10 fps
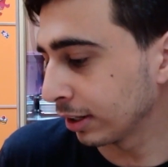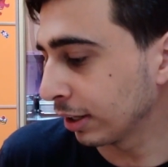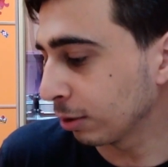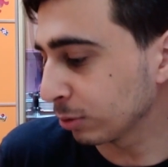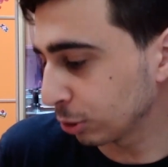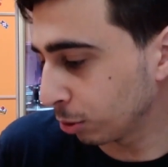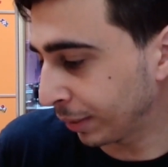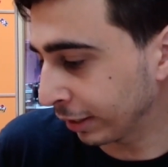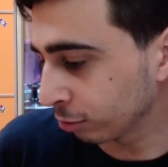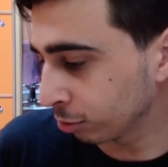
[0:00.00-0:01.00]
in questo
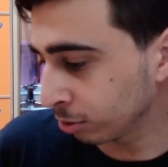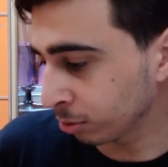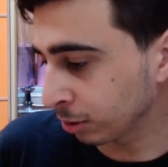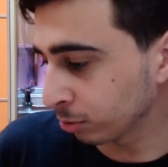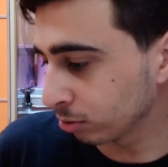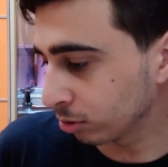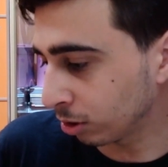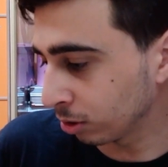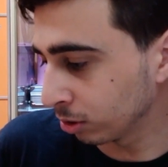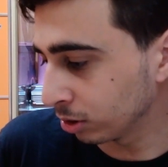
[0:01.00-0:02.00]
momento, ora
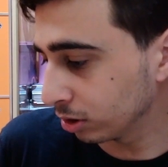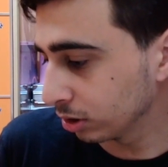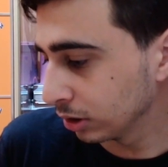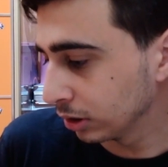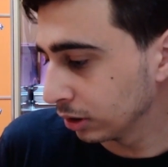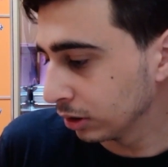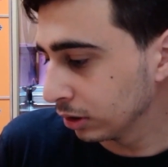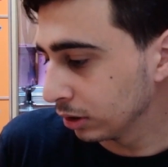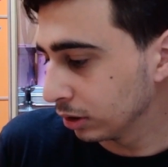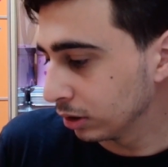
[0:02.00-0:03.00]
controllo,
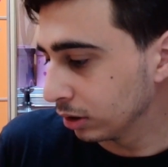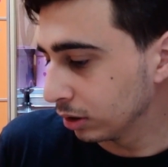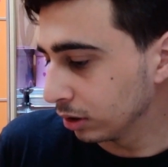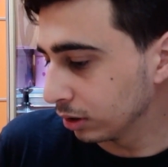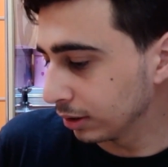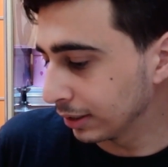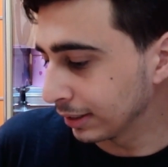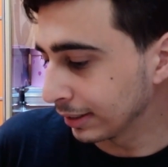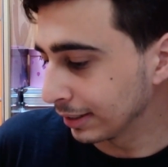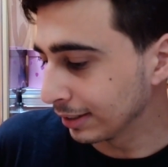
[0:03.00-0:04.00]

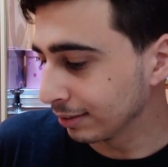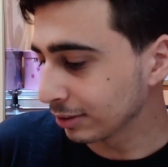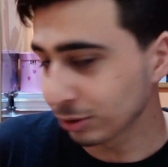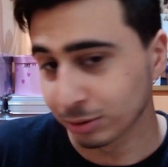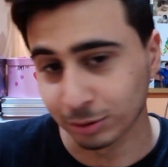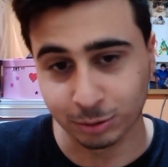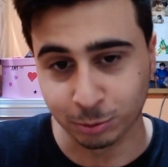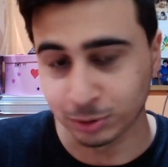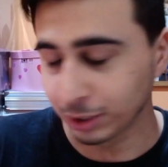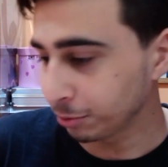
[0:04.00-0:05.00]
eh,
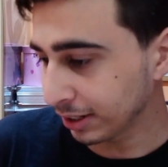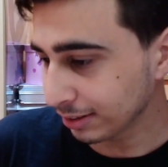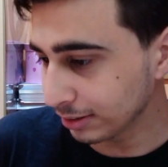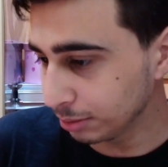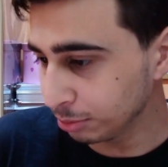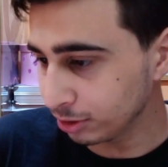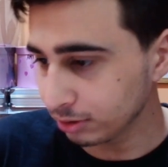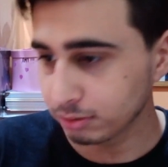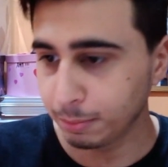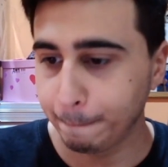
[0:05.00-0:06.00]
scusate un attimo,
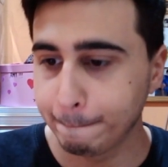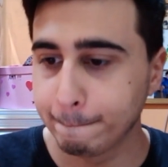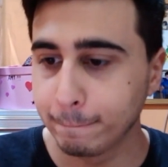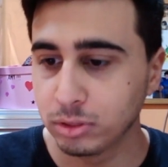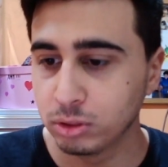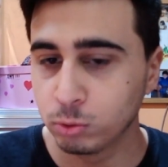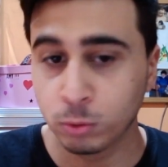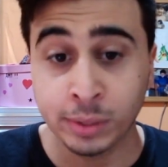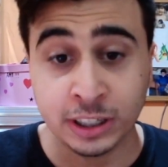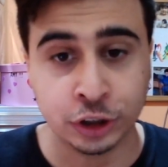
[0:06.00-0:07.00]

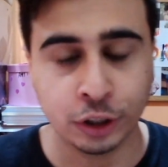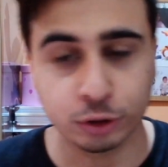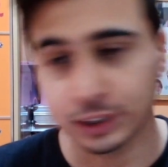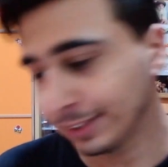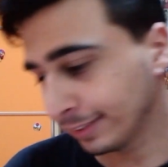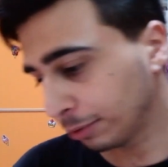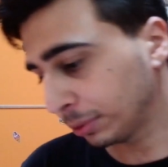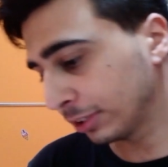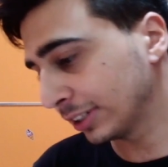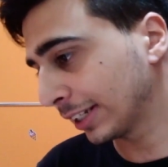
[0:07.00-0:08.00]

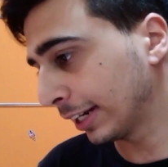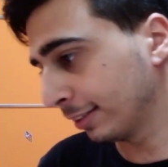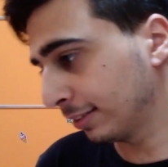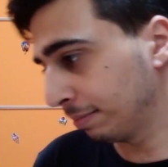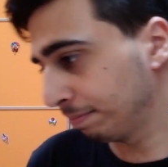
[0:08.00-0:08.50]
2174 iscritti.